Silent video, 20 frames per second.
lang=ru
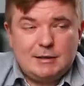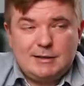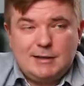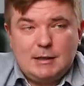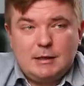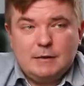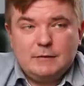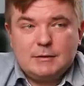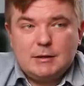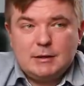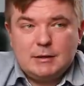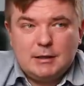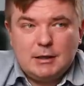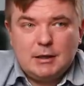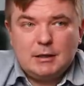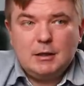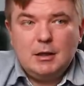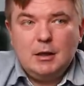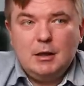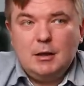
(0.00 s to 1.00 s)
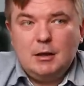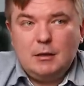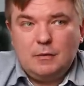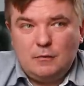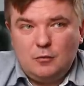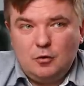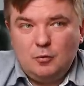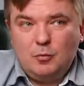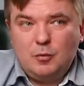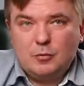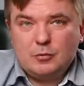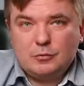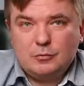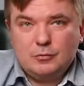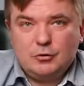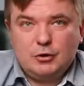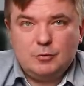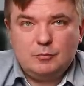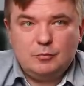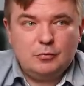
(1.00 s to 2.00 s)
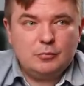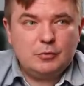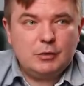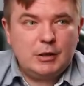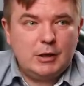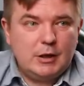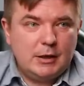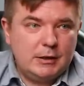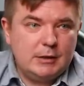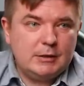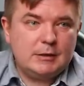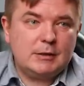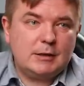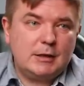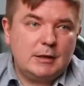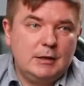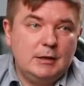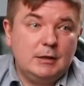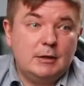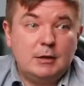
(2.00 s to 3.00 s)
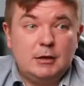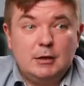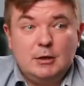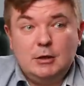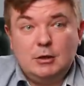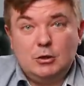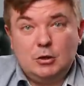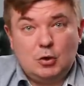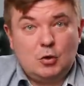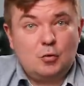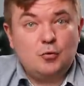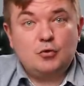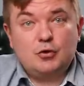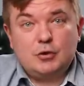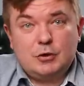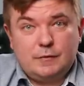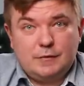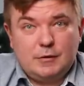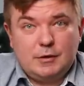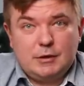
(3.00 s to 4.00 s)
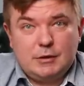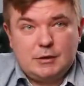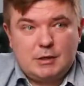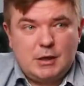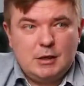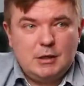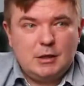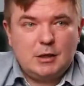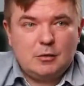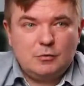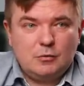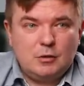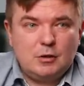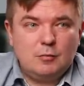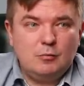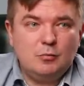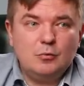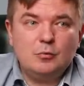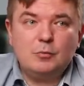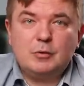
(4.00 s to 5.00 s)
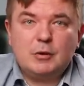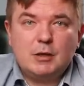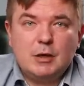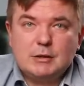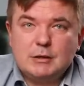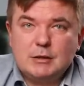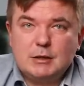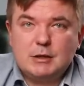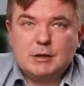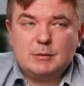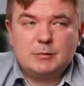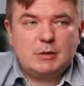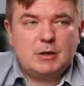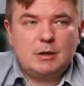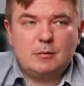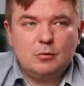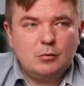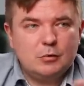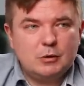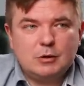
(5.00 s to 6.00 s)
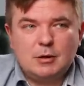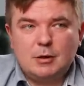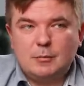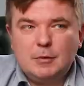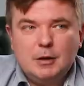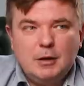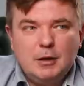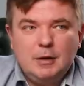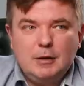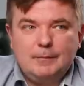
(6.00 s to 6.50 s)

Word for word: Если они взлетят, в любом случае будут находиться какие-то дружественные страны, которые будут пытаться на этом заработать. Там